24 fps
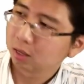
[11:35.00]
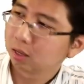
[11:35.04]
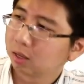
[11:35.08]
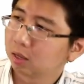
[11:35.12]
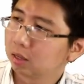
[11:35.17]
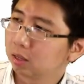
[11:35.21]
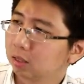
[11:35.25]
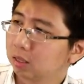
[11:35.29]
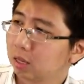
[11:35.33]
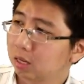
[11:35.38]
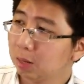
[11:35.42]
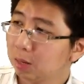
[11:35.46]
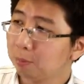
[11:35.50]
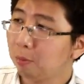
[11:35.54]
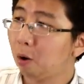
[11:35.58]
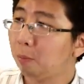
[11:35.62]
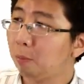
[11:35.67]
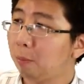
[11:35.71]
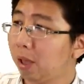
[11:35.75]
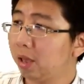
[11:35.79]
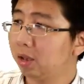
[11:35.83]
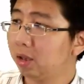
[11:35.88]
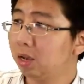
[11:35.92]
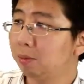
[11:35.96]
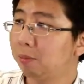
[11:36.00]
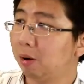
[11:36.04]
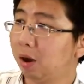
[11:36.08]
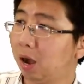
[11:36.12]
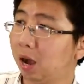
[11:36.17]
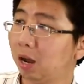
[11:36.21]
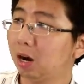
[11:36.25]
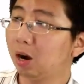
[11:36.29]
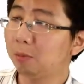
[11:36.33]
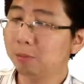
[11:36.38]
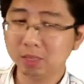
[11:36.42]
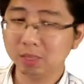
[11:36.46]
อย่างที่บอกไปคือบางค
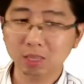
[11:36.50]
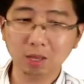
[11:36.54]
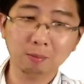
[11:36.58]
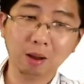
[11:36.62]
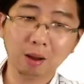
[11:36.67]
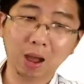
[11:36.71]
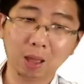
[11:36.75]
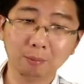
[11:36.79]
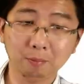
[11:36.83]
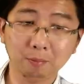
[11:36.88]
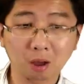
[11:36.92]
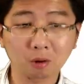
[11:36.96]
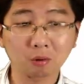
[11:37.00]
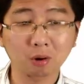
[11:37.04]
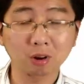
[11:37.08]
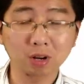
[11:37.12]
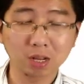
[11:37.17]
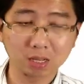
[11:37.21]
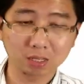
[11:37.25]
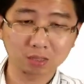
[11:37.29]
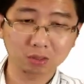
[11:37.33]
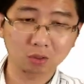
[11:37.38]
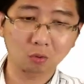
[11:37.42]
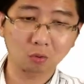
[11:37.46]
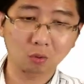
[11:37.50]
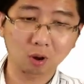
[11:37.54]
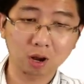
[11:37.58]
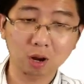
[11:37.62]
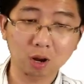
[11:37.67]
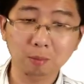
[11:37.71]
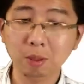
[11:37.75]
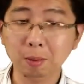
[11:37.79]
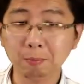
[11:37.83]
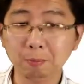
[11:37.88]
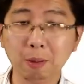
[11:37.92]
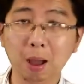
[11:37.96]
รั้งเรามีเทอร์บายมากกว่า 1 ตัว หรือ
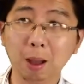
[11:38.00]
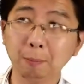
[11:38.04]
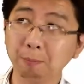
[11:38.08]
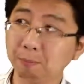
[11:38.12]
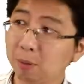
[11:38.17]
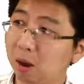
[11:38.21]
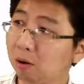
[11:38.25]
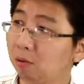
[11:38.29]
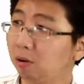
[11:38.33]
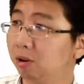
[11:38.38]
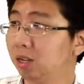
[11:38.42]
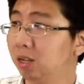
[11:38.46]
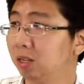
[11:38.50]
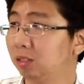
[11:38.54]
มีปั๊มมากกว่า